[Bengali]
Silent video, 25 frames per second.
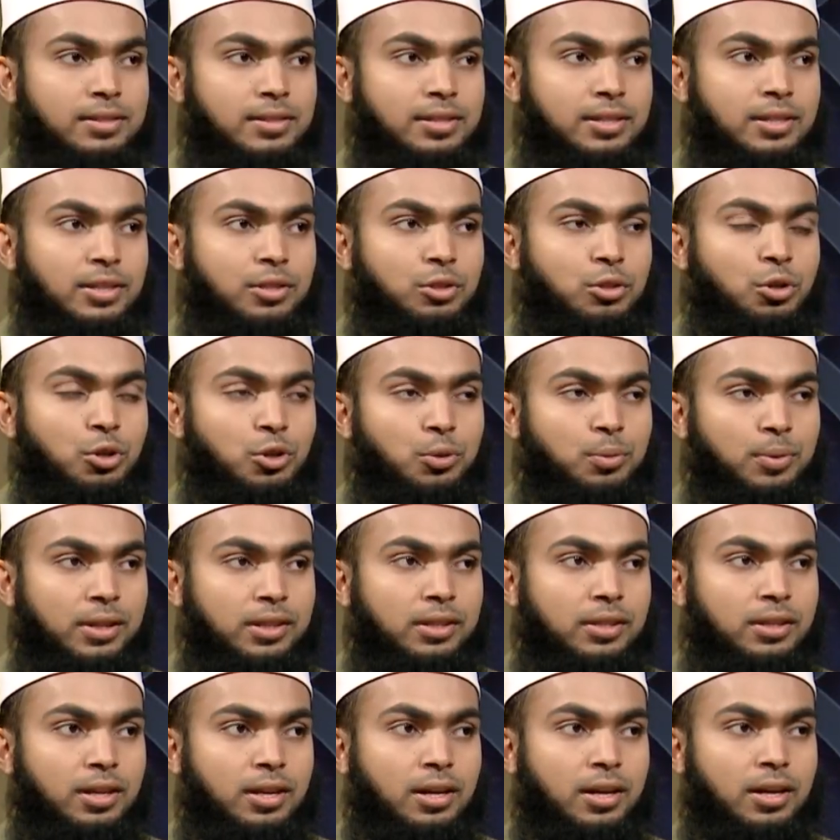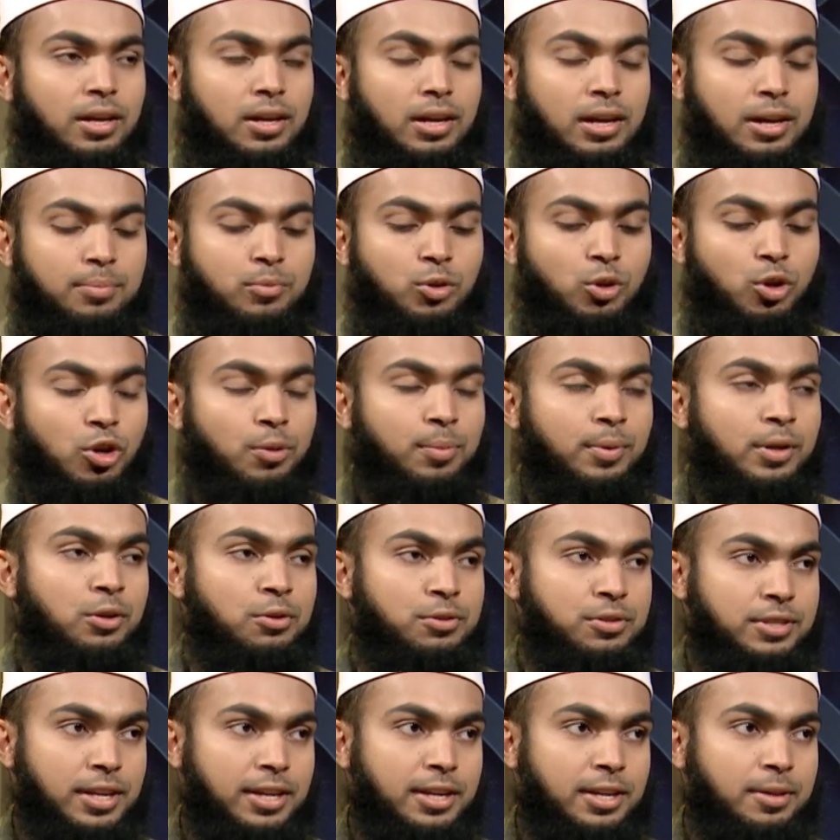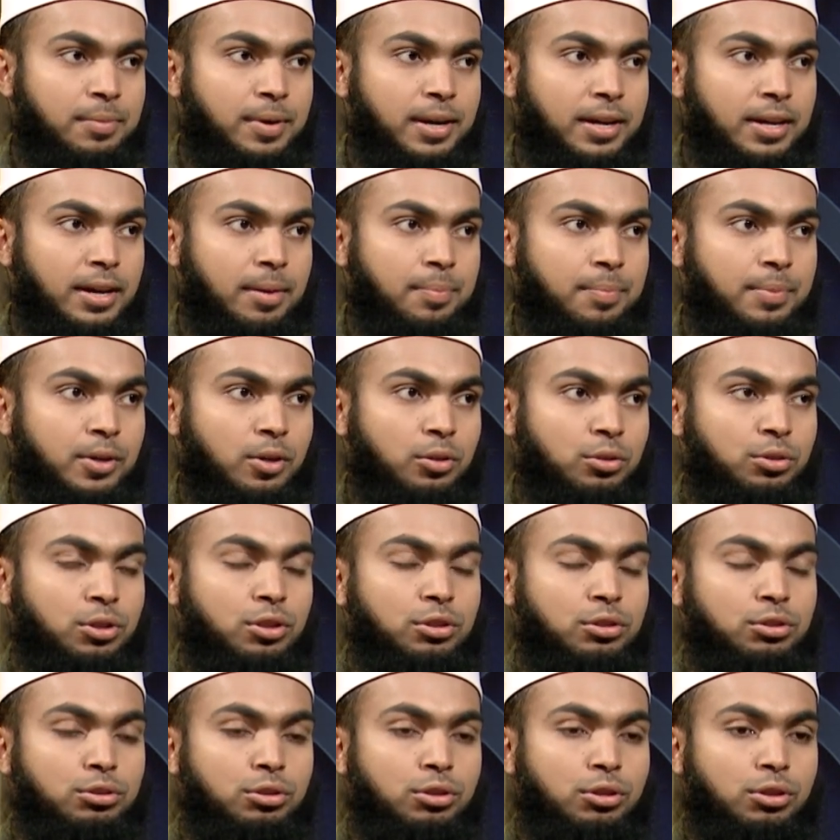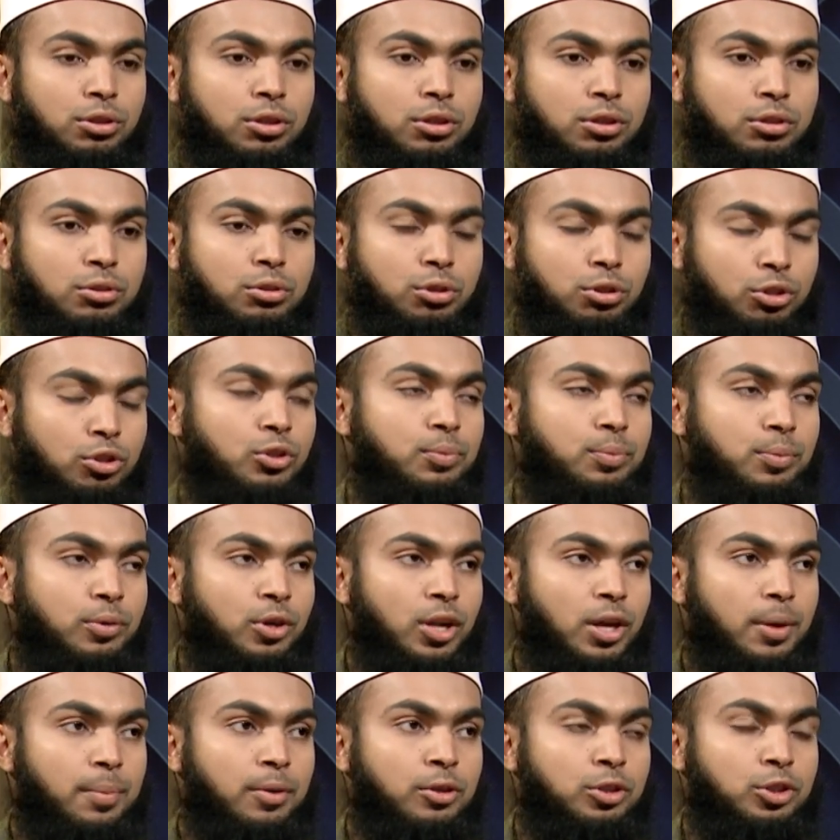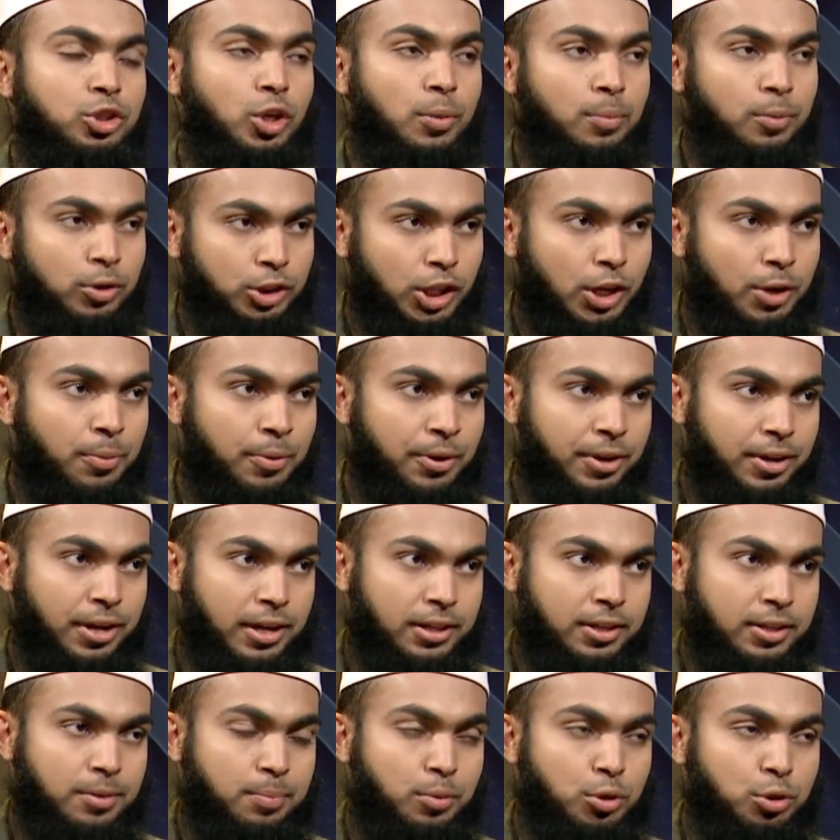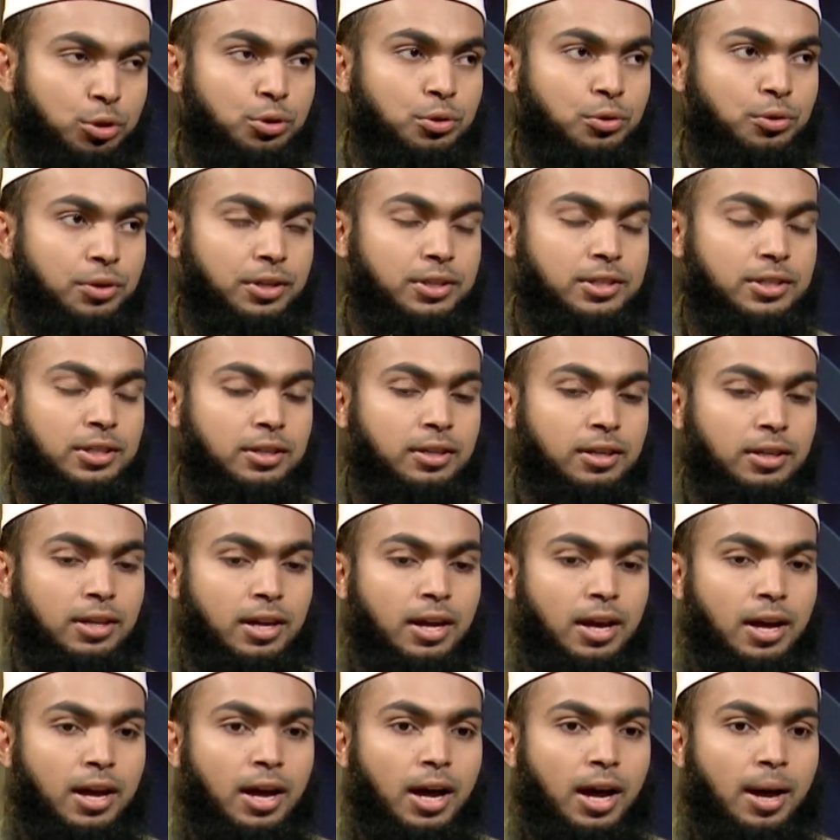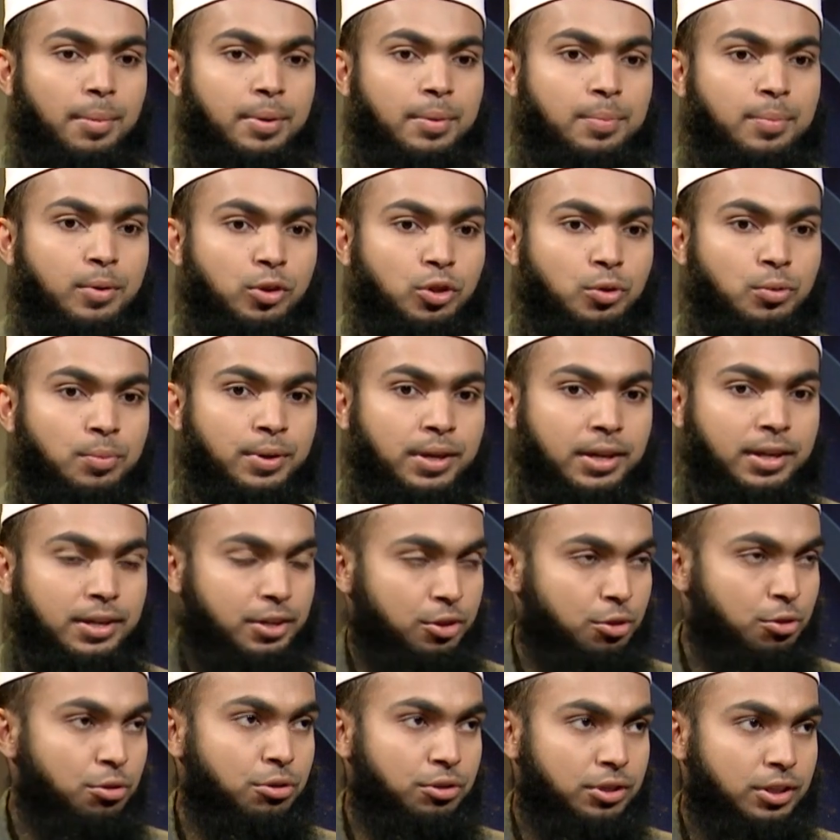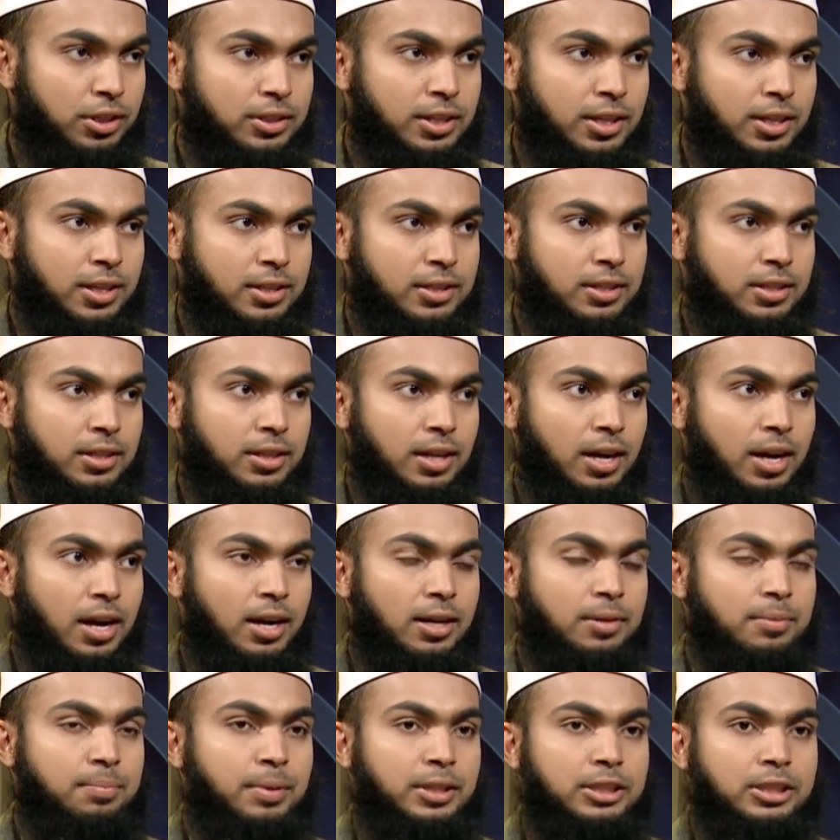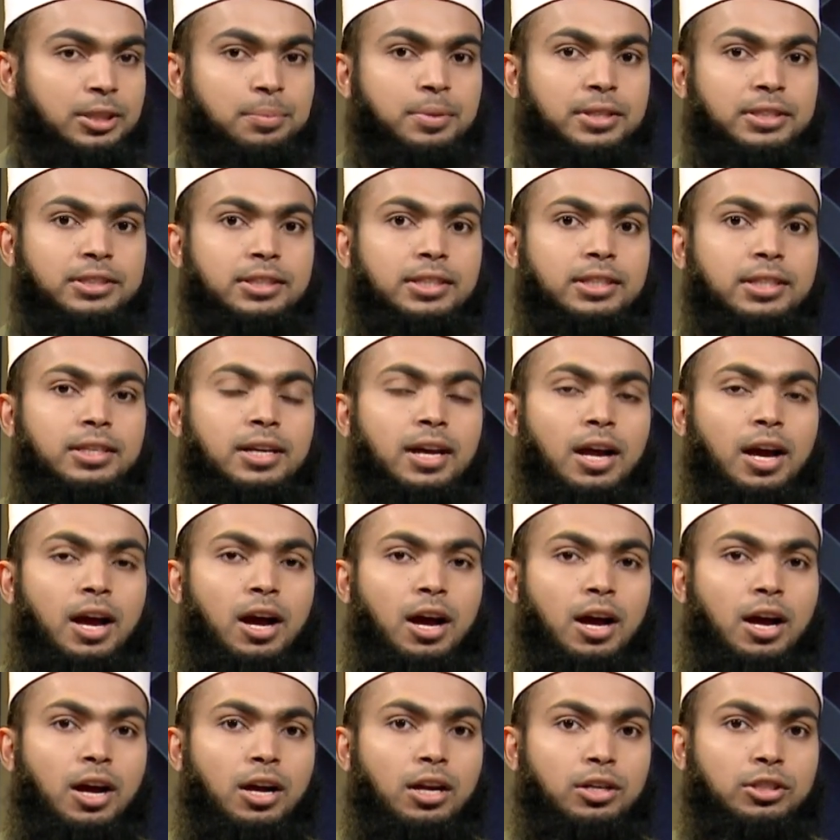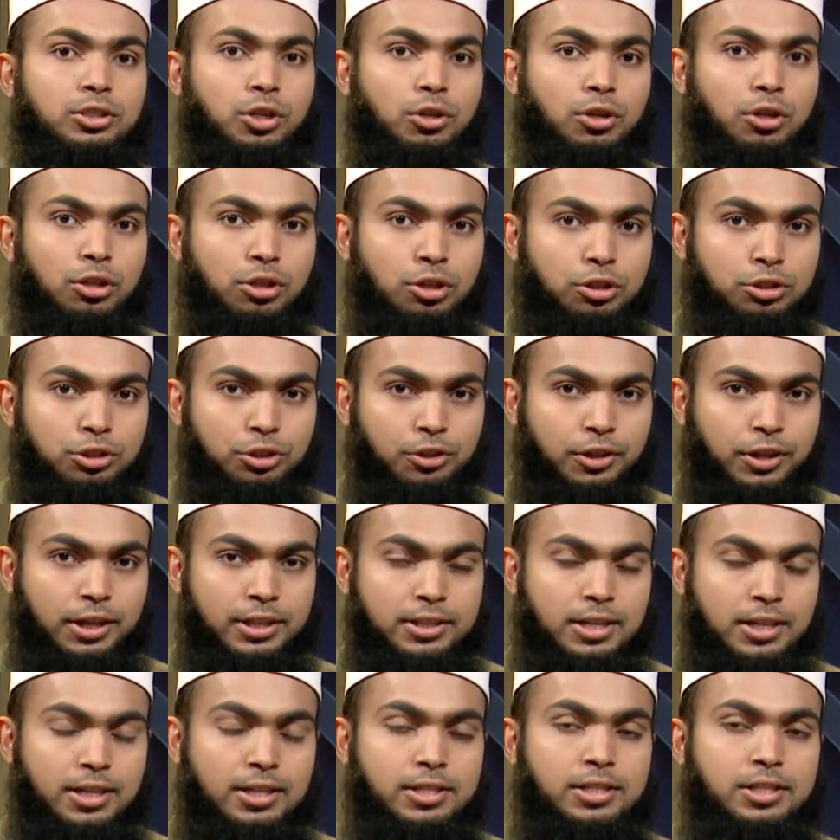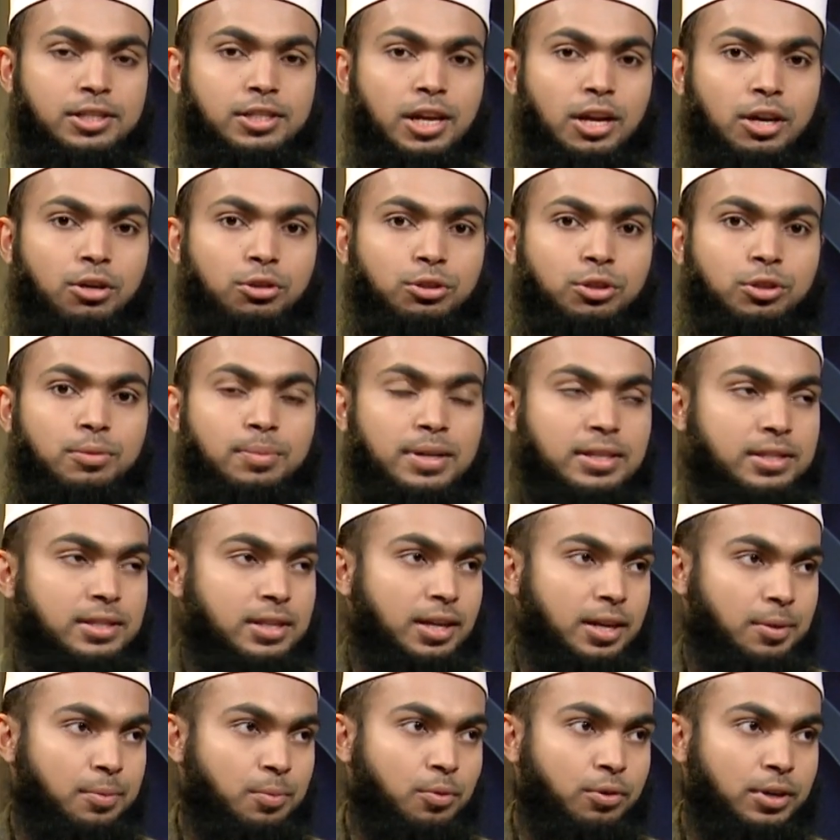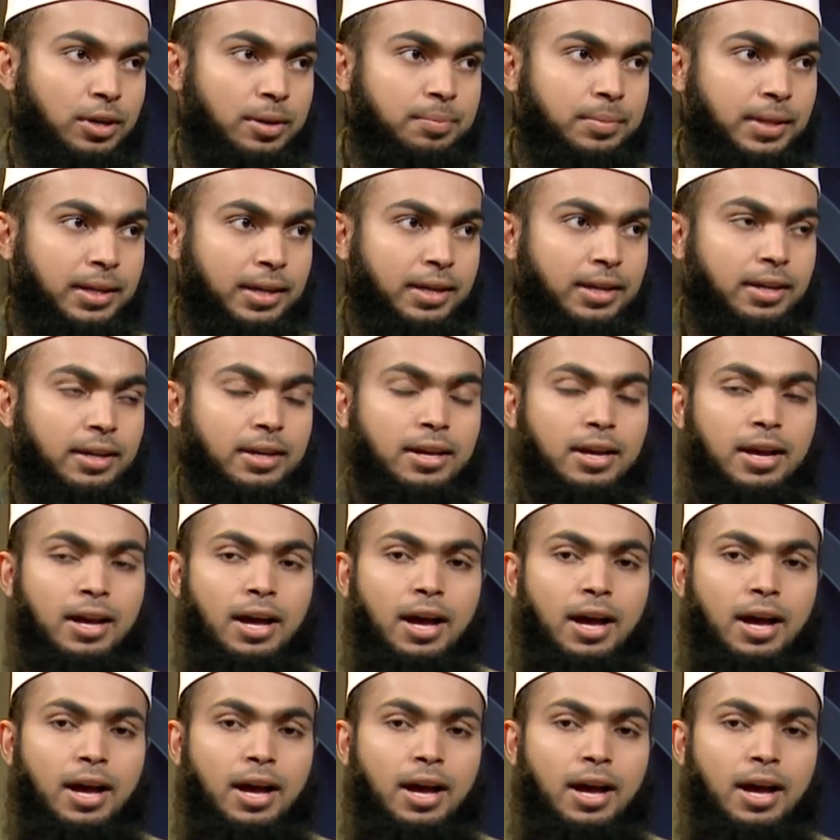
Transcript: জি ধন্যবাদ আব্দুর রহমান হুসাইনি ভাই আপনি অত্যন্ত গুরুত্বপূর্ণ এবং সমসাময়িক একটি প্রশ্ন করেছেন আমি প্রথমেই কৃতজ্ঞতা জানাচ্ছি আর পাশাপাশি সকল দর্শককে জানাচ্ছি স্বাগতম আজকের এই প্রোগ্রাম থেকে